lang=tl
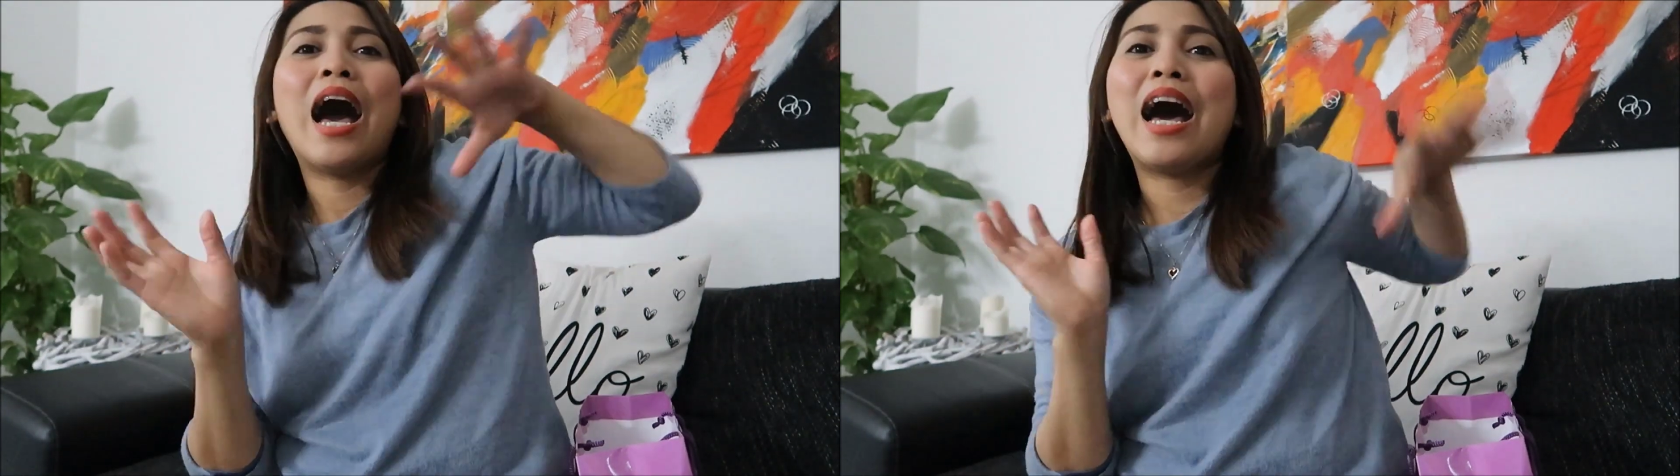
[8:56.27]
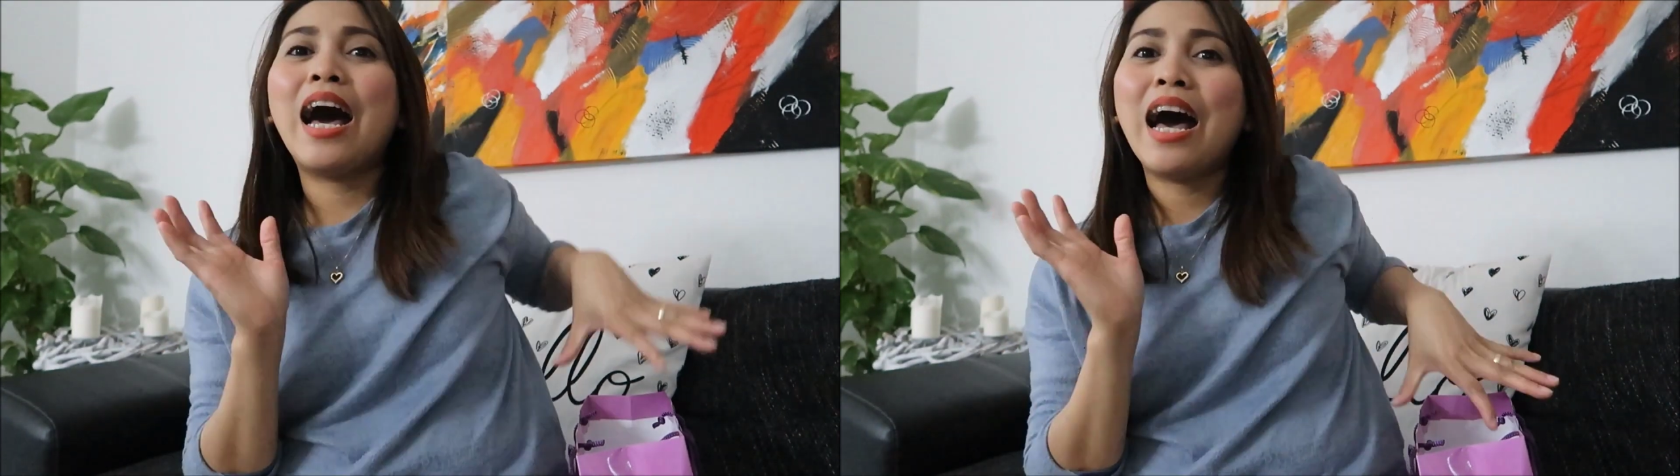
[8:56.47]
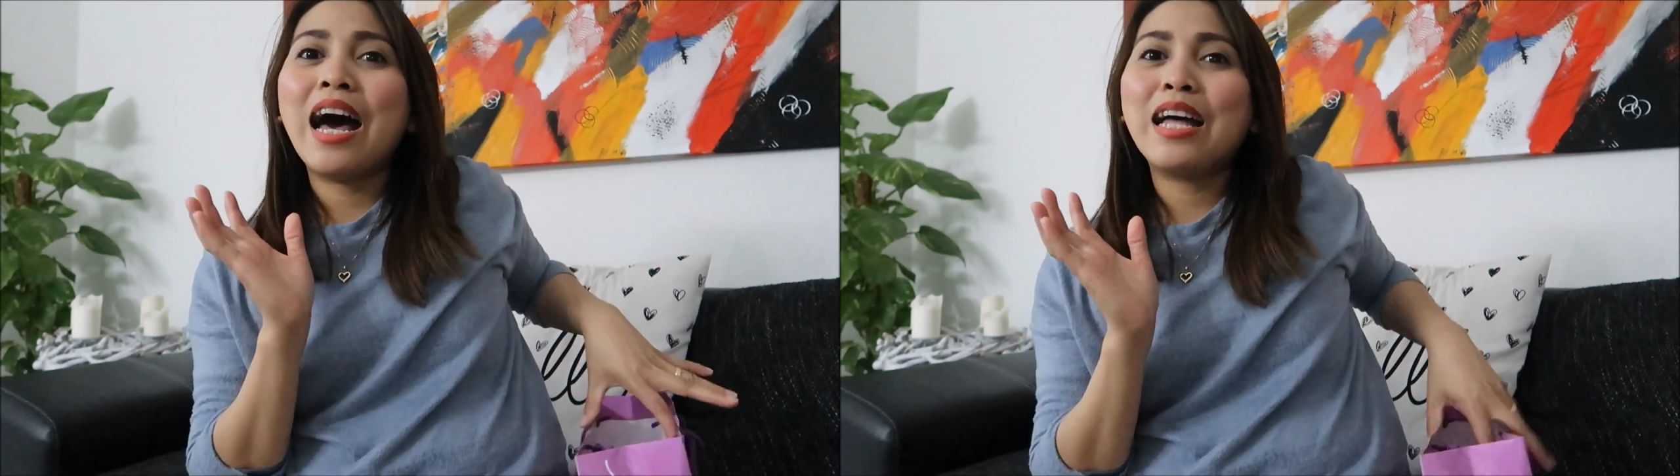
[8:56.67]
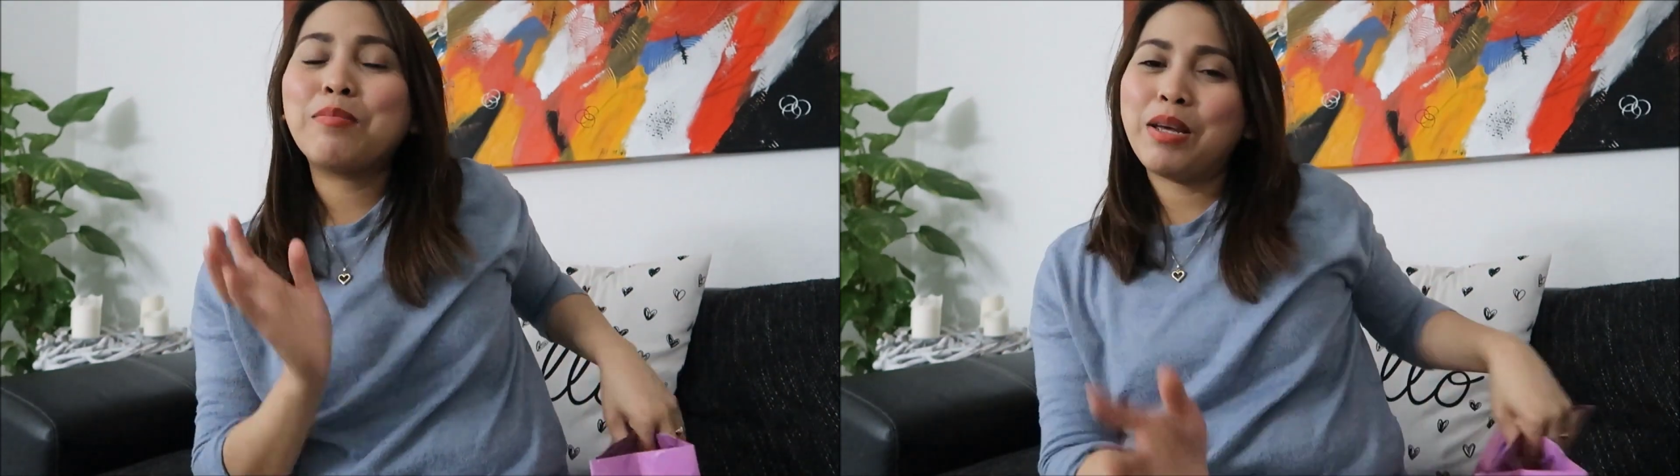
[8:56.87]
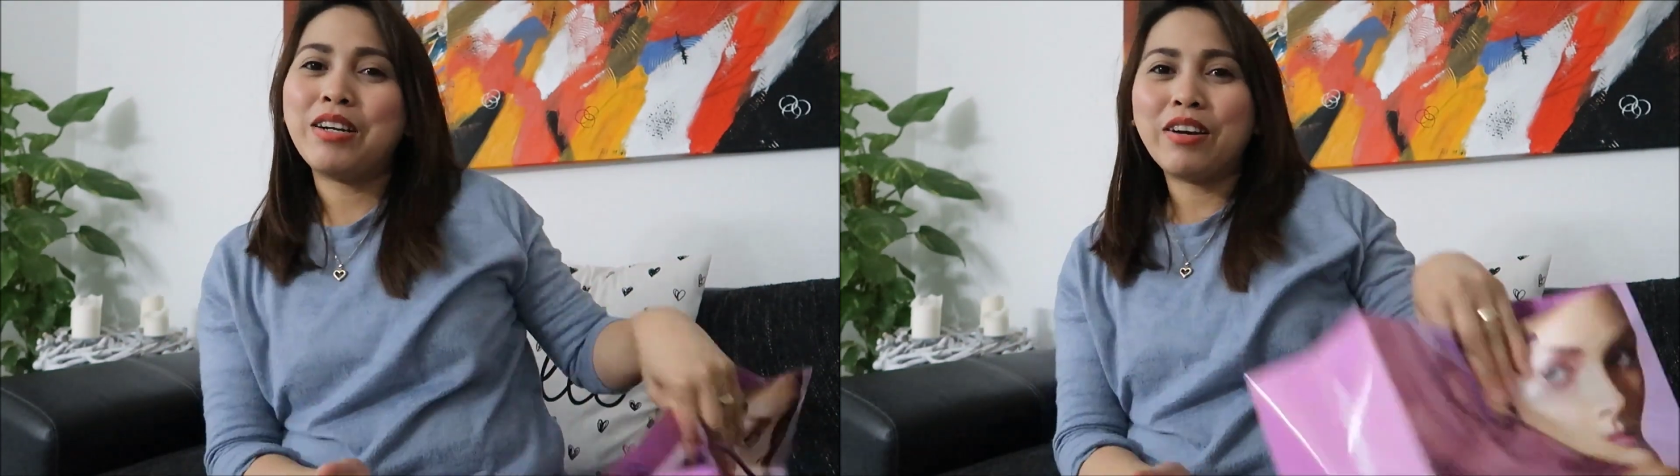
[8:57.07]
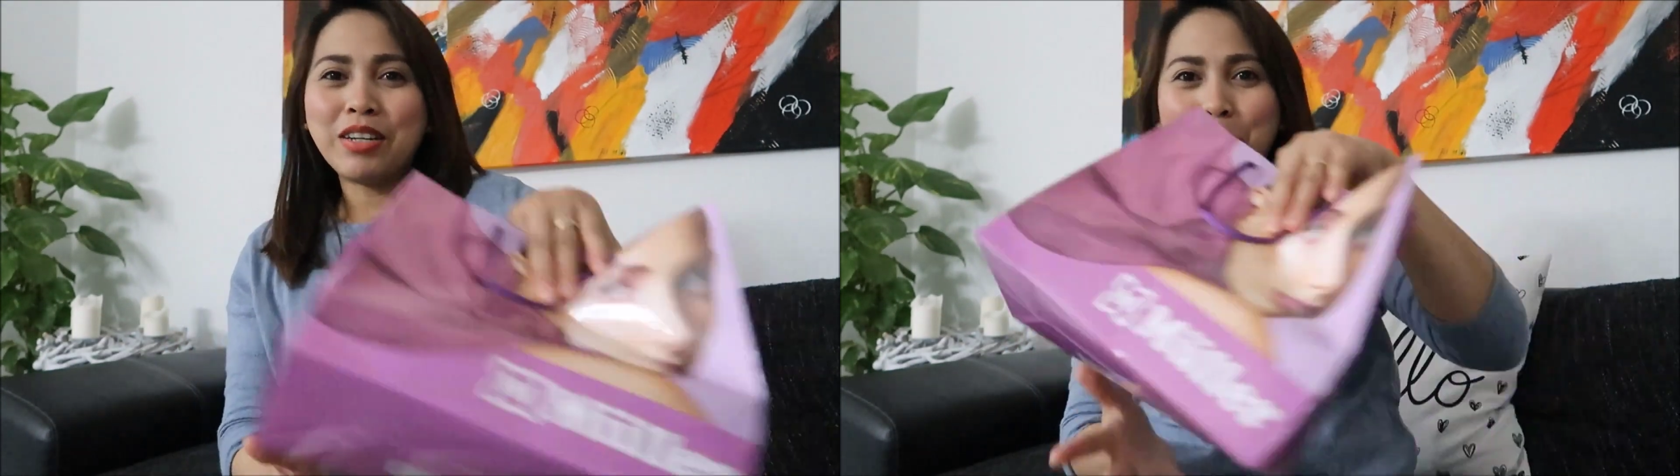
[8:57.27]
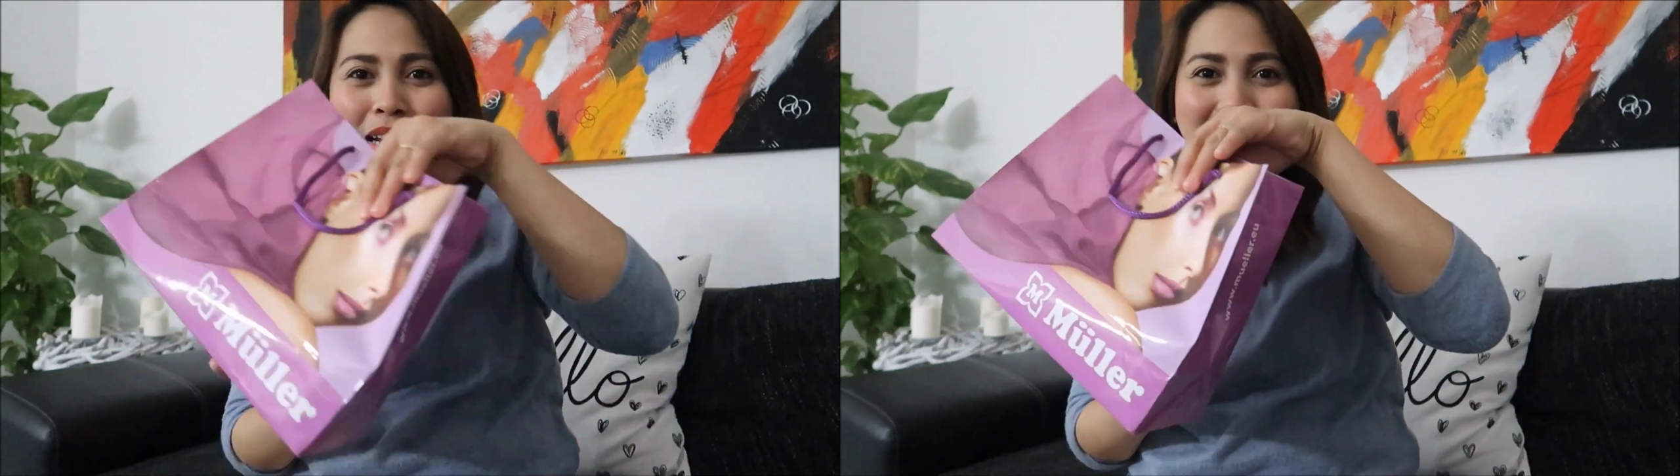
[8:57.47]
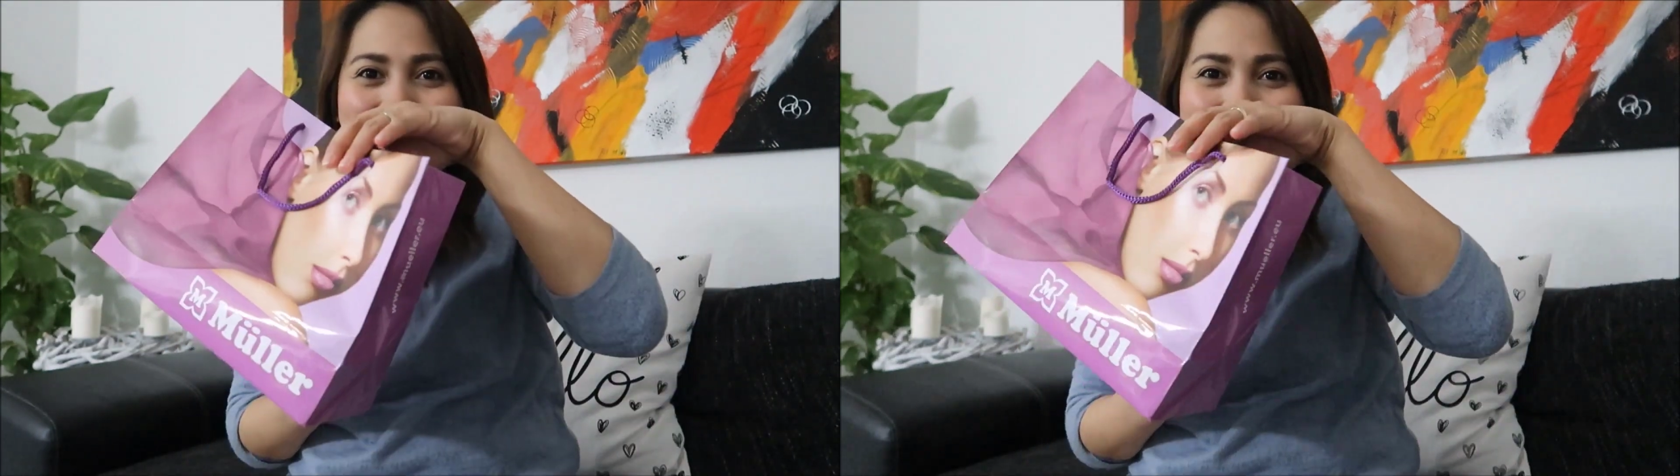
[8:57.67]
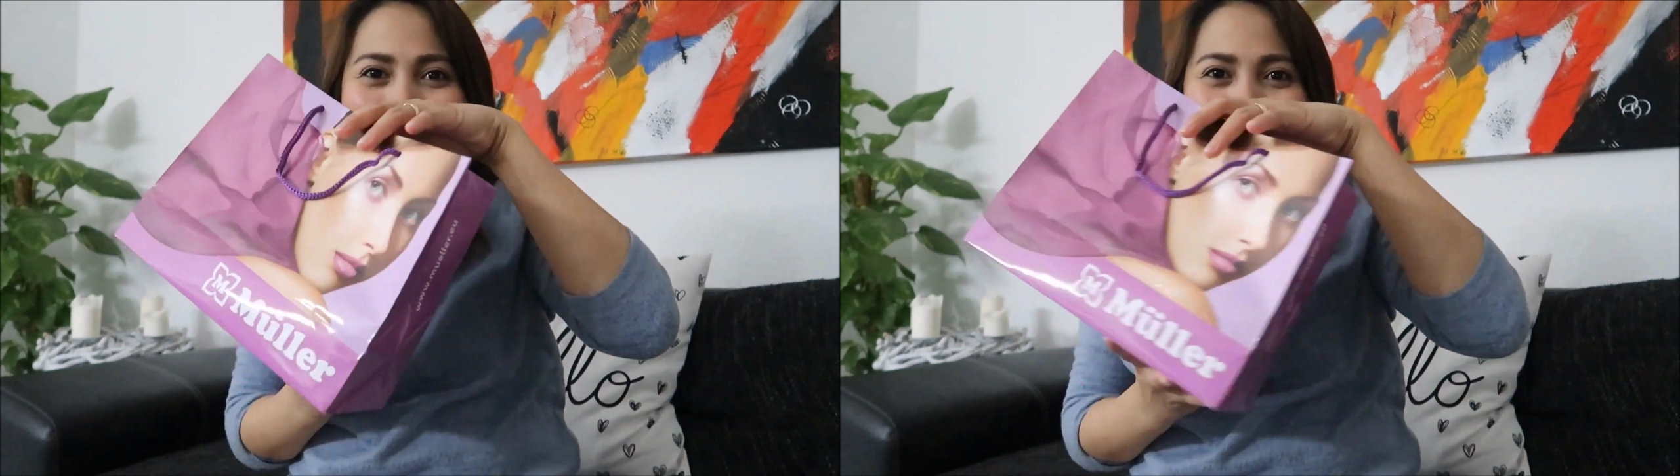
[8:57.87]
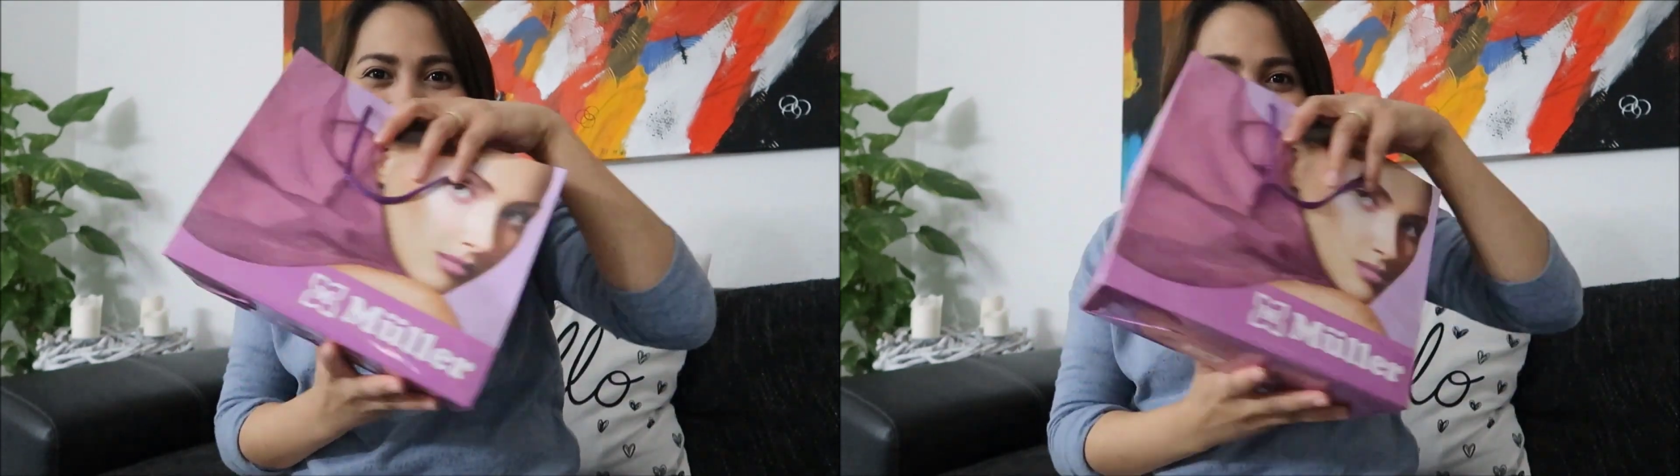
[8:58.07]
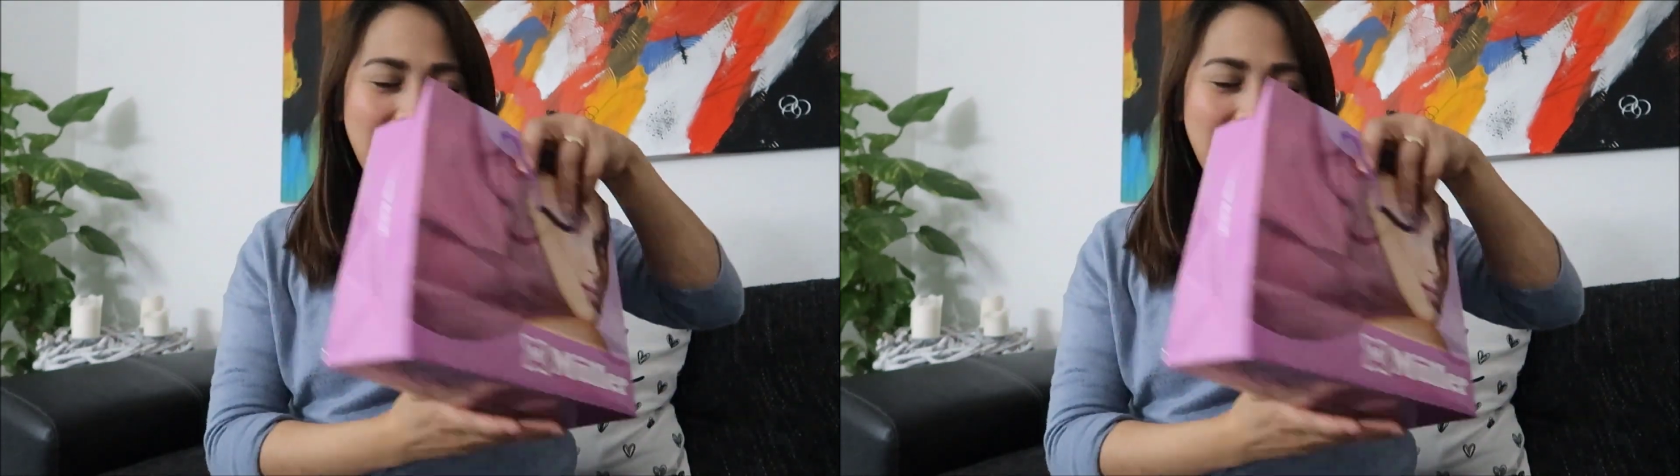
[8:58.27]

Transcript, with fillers: At meron ako nabili. Tara!